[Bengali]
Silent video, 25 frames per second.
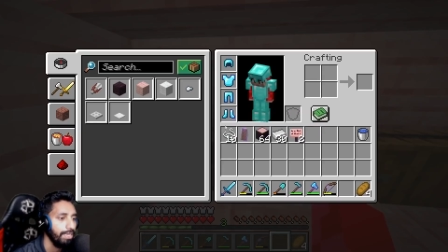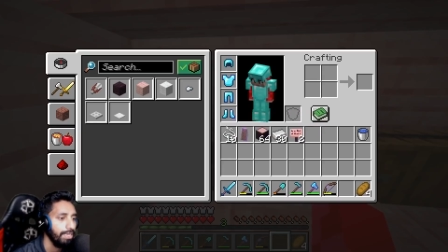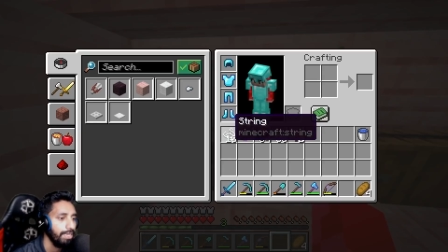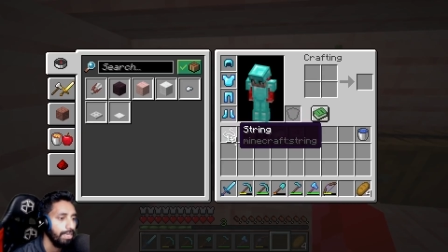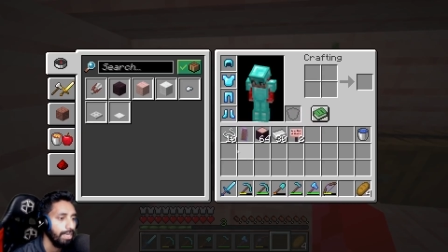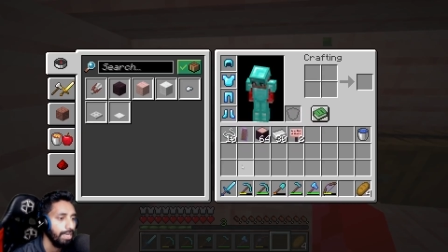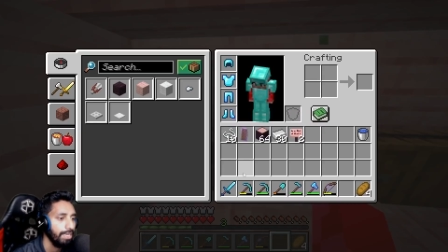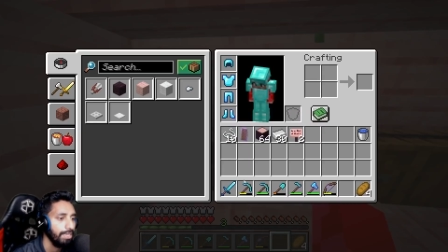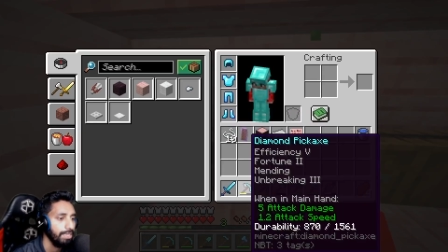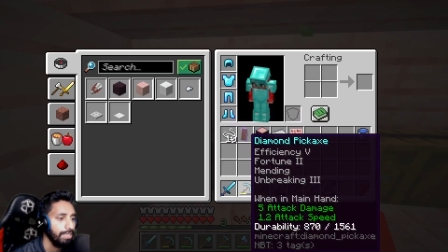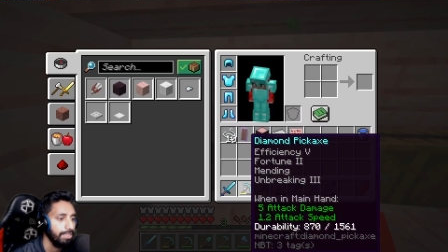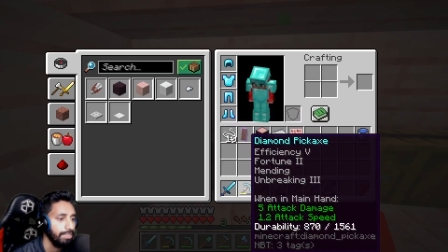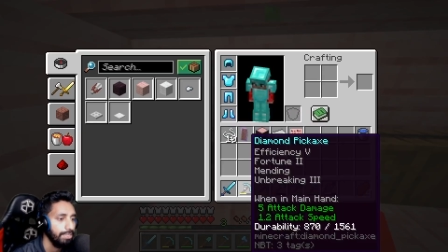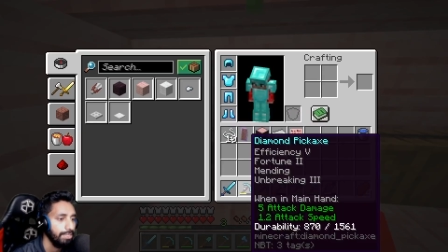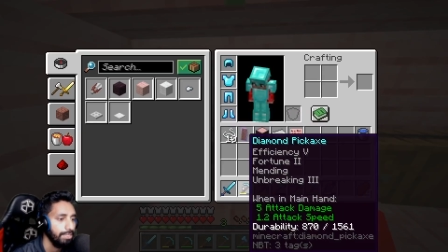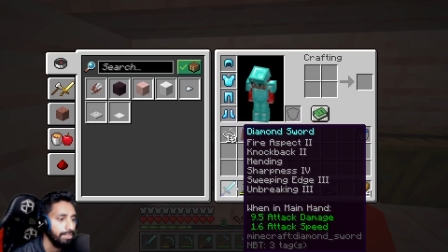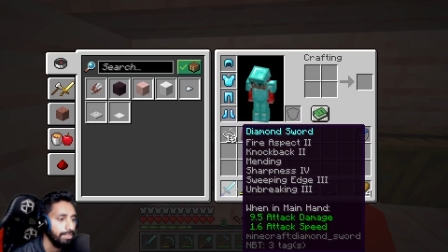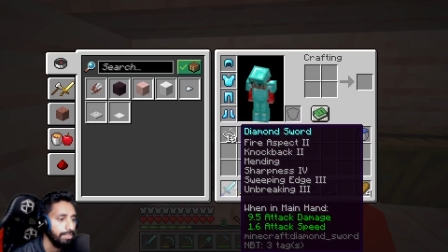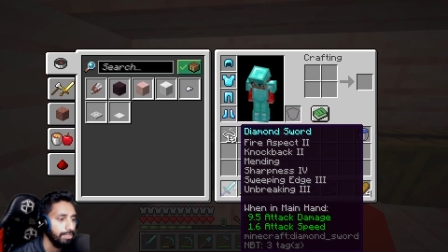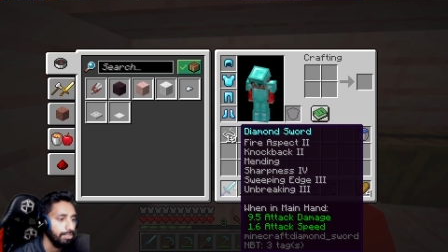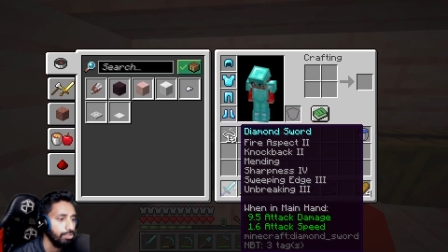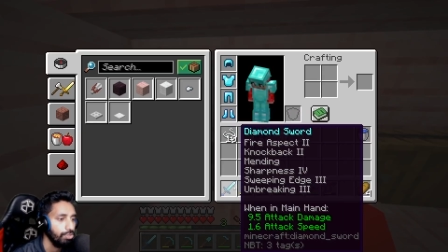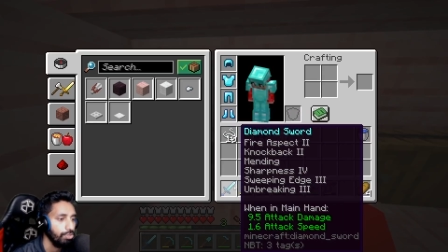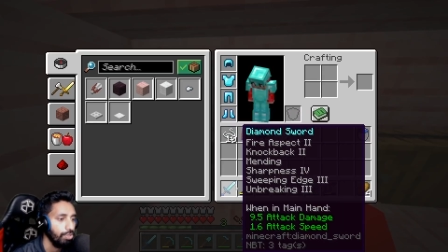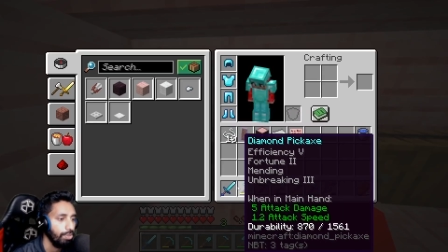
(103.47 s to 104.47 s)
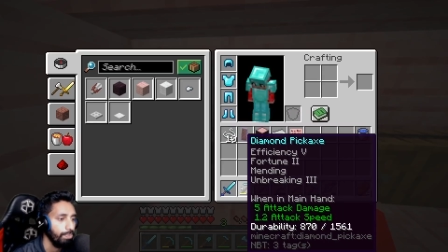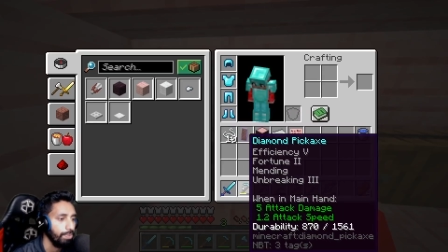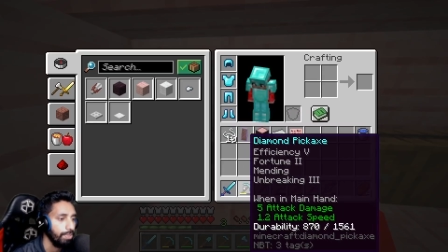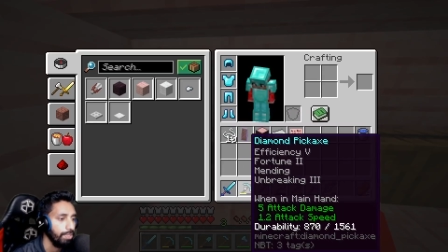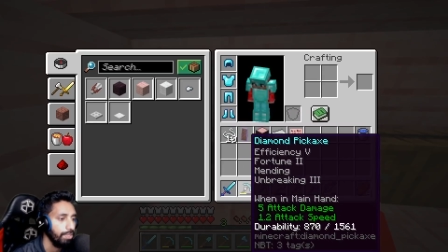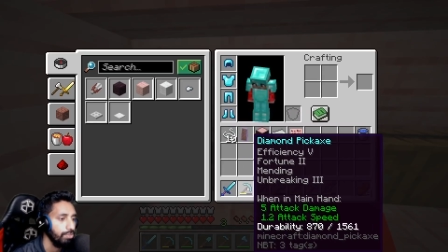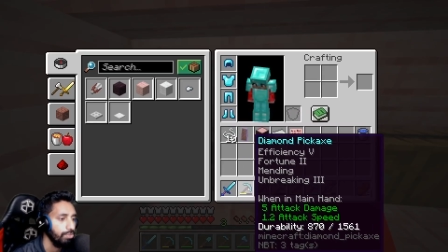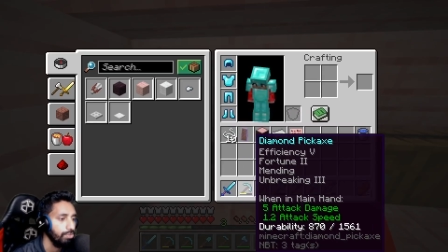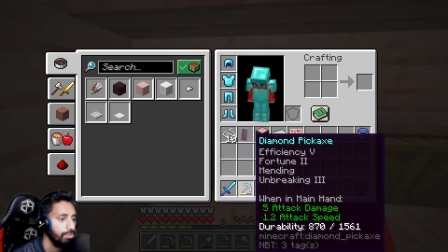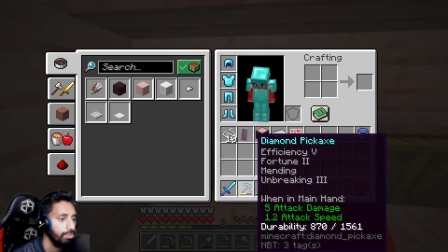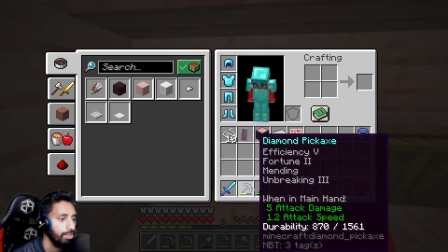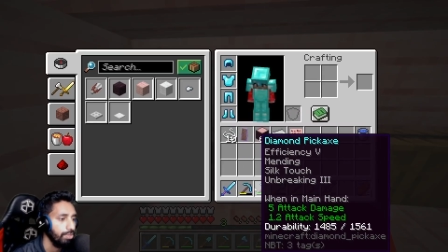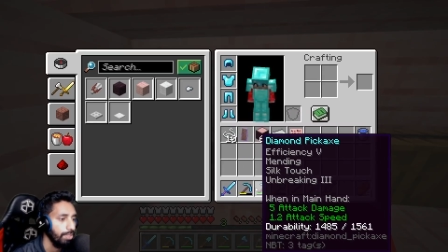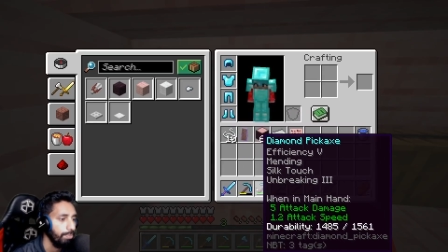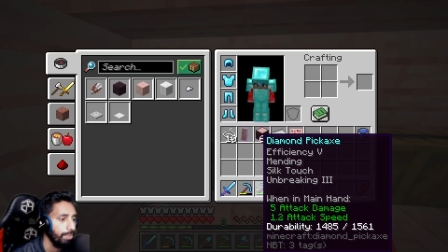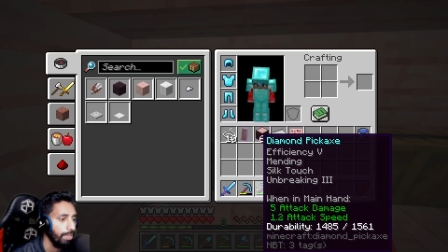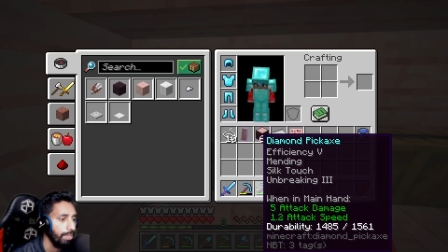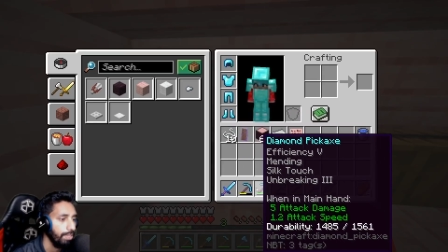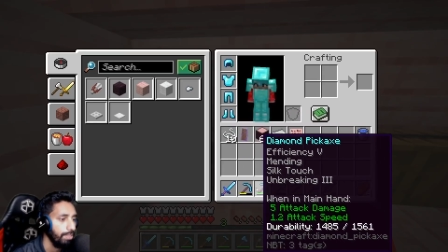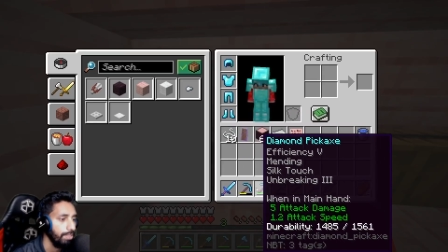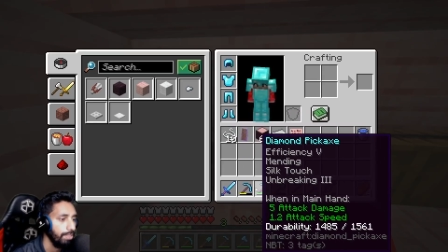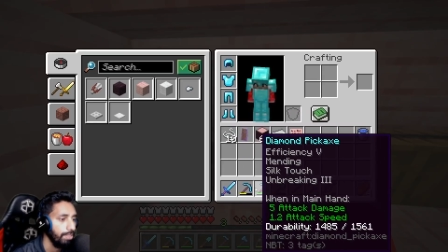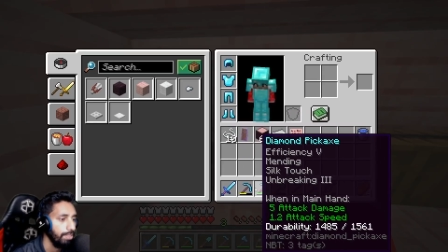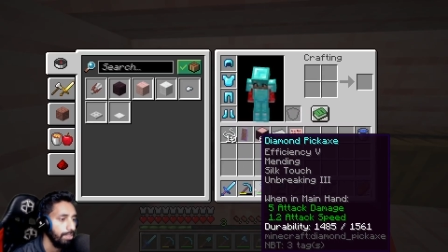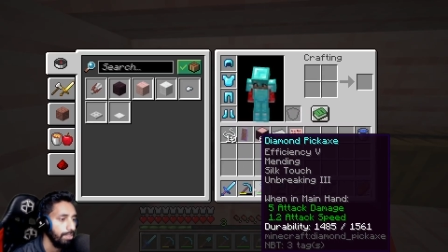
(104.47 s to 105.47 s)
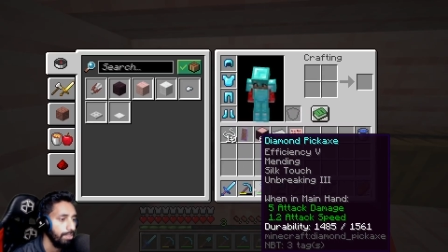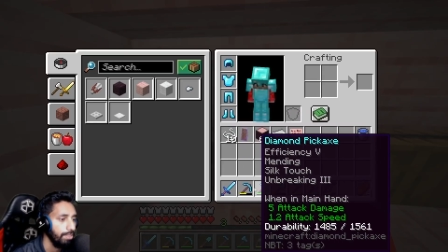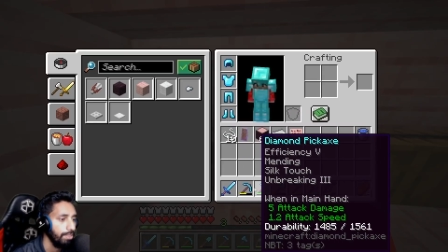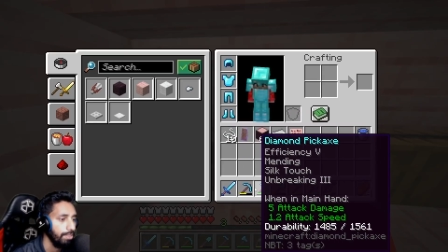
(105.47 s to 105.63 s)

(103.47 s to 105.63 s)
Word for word: লাগিয়ে নিয়েছি সব কিছুতে মেন্ডিং